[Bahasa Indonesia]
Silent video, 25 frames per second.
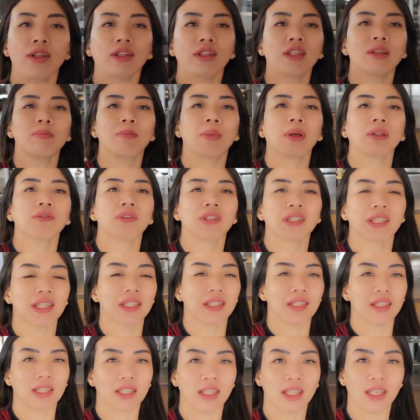tempat kita
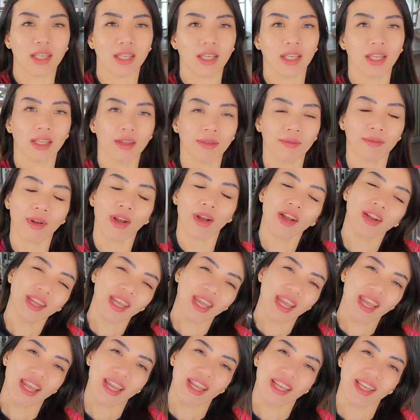sini oke
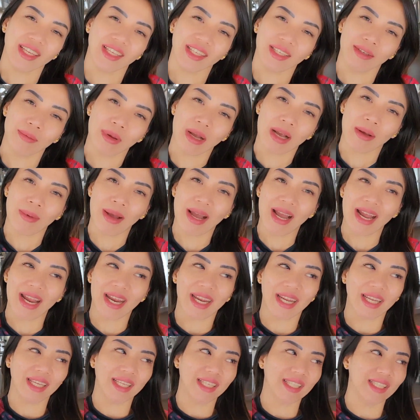okay, bye
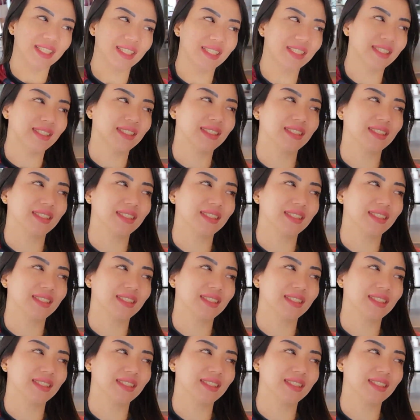bye